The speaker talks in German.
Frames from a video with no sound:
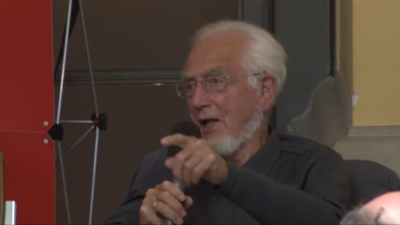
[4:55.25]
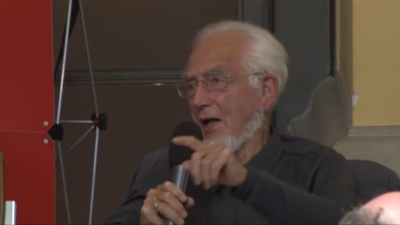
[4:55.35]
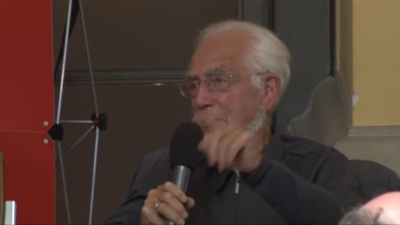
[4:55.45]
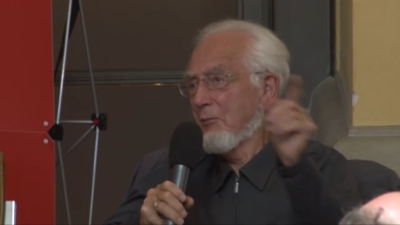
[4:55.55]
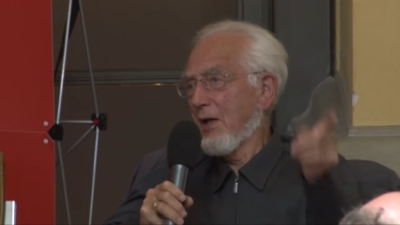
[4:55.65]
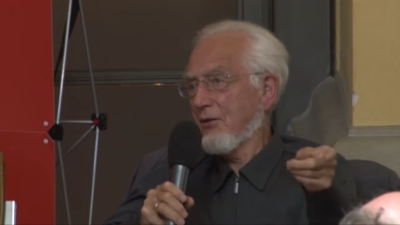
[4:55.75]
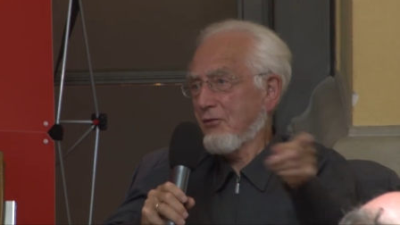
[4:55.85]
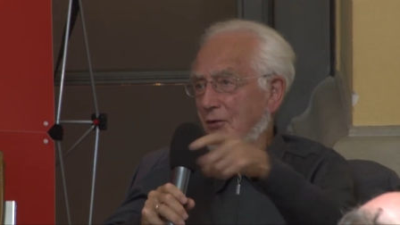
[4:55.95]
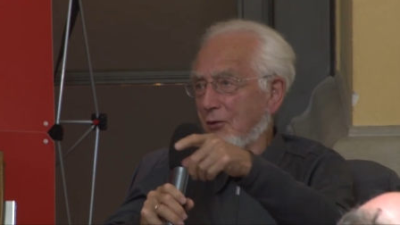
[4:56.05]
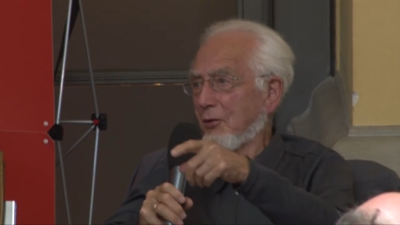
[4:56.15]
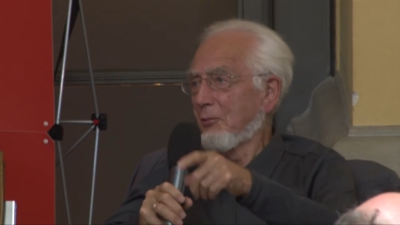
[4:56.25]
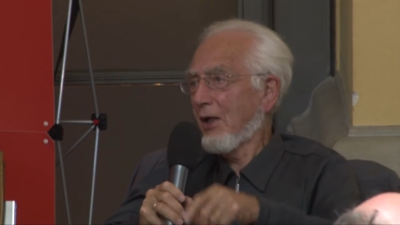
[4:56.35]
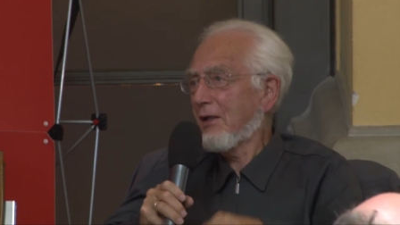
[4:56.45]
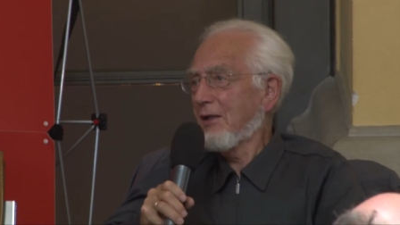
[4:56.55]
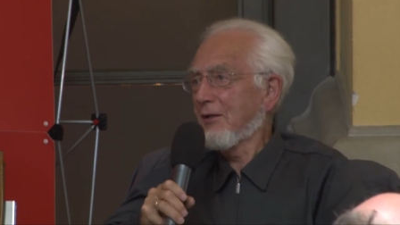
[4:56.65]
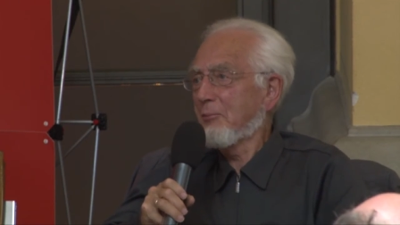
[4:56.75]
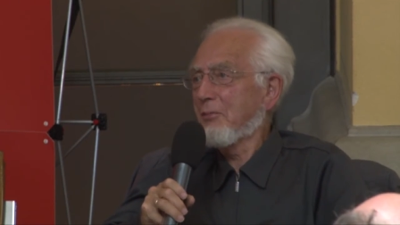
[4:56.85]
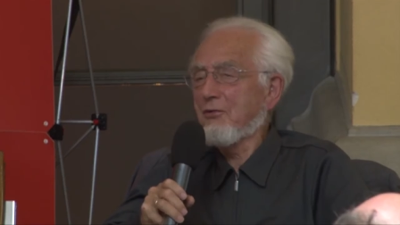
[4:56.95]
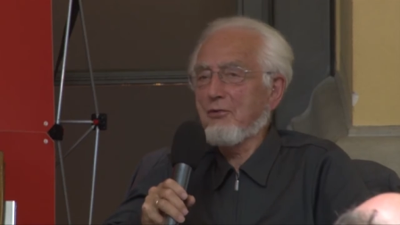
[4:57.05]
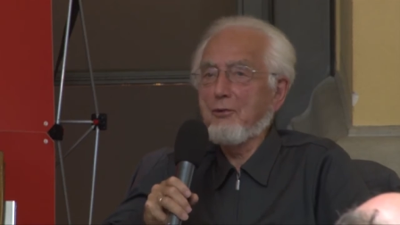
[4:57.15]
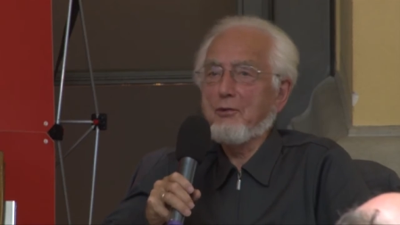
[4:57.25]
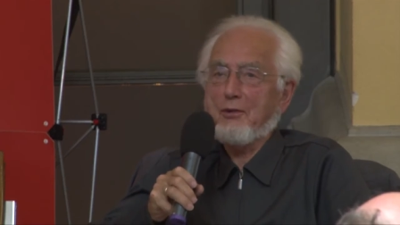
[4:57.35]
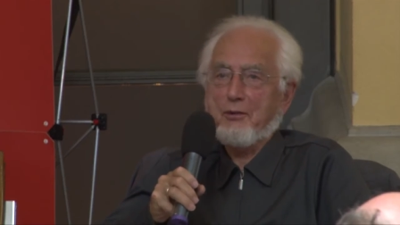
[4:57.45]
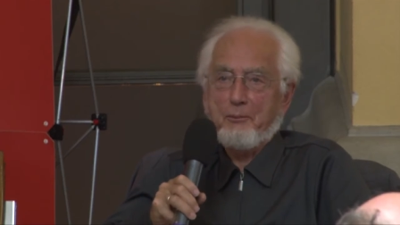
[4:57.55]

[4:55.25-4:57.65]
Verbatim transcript: Habermas oder umgekehrt besucht.